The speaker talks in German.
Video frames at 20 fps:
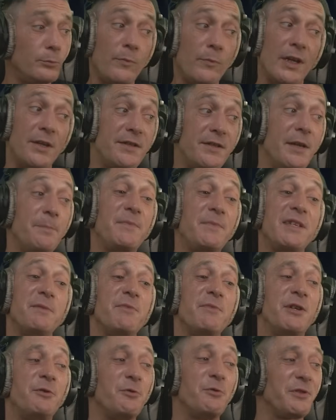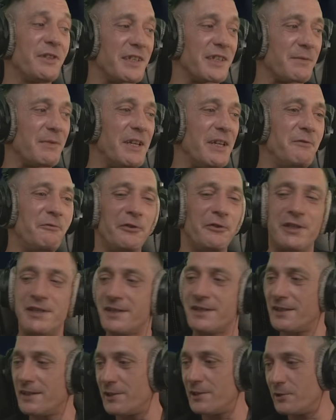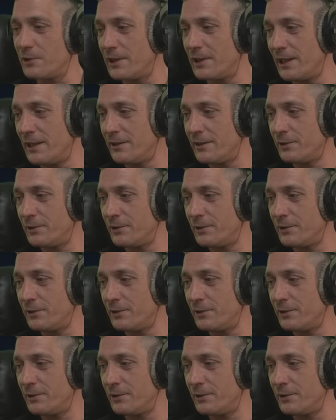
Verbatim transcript: 17 Minuten 42 auch gleich.